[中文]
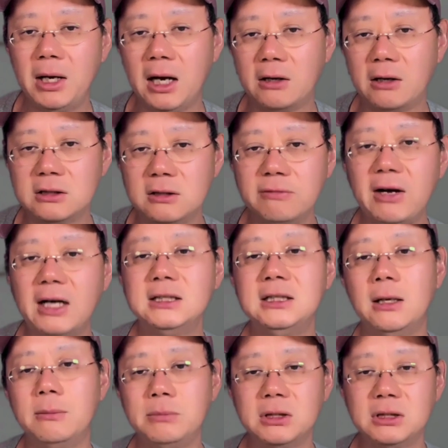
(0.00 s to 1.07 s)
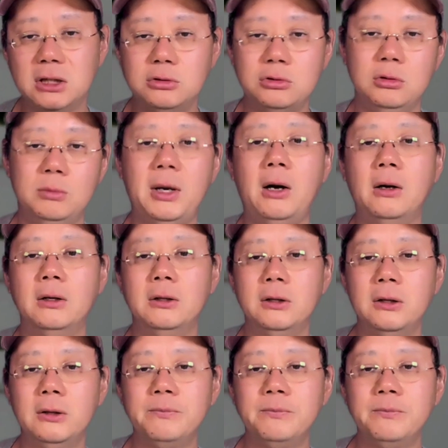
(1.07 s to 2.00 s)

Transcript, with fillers: 老师发现并且举报。